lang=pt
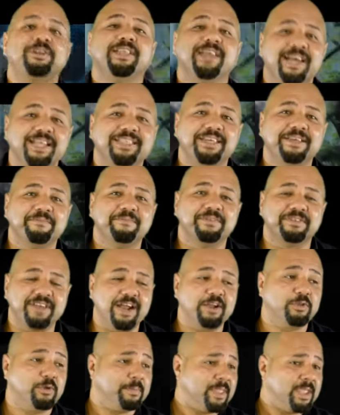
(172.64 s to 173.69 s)
diante,
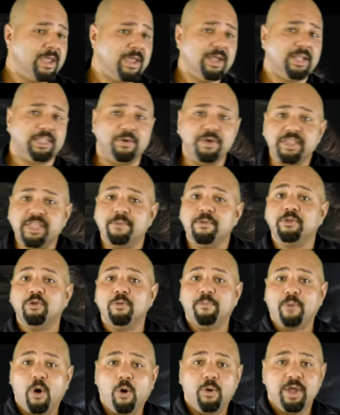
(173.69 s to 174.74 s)
certo? Então isso é muito
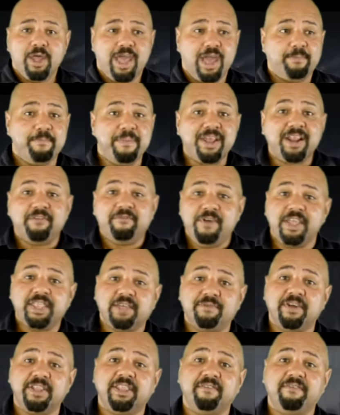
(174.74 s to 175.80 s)
bom. É a primeira vez
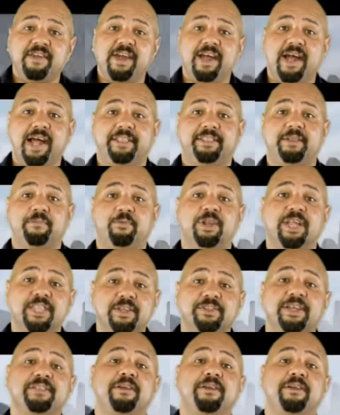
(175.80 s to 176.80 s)
que você vê a, a tripulação da